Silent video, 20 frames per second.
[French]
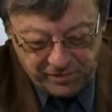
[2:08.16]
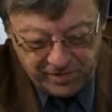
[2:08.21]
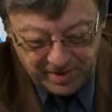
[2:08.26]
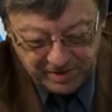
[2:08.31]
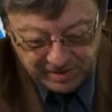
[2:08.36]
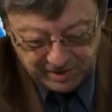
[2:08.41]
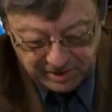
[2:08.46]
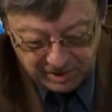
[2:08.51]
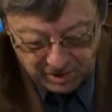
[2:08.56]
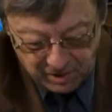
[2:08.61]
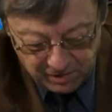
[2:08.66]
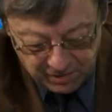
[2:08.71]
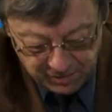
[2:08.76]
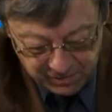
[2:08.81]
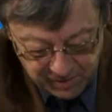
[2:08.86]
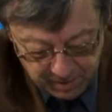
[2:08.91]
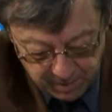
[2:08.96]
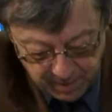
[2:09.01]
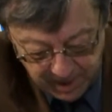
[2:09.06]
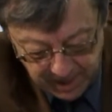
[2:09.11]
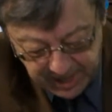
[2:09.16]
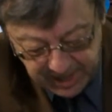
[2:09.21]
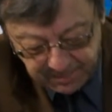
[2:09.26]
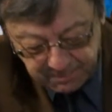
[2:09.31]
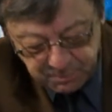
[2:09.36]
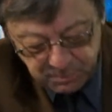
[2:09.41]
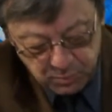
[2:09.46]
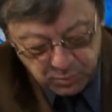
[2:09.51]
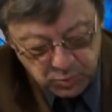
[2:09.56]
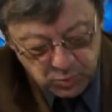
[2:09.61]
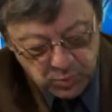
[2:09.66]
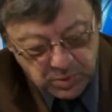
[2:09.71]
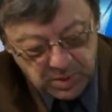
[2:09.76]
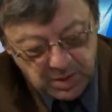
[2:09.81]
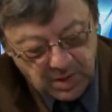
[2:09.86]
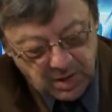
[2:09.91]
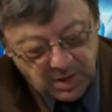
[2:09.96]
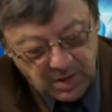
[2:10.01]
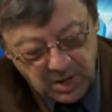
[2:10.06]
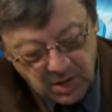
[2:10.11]
faites vibrer,
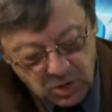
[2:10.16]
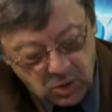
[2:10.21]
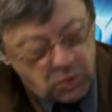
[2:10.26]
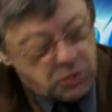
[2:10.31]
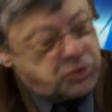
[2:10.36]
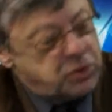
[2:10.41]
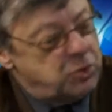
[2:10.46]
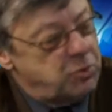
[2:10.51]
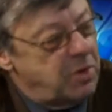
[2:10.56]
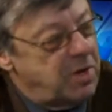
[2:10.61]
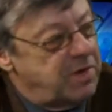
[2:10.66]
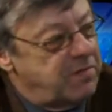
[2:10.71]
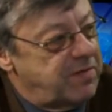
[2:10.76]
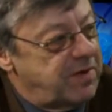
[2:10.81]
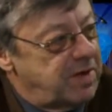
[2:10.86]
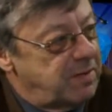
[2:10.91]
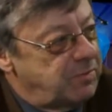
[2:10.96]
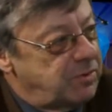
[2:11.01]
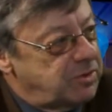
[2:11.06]
puis continuez à le faire,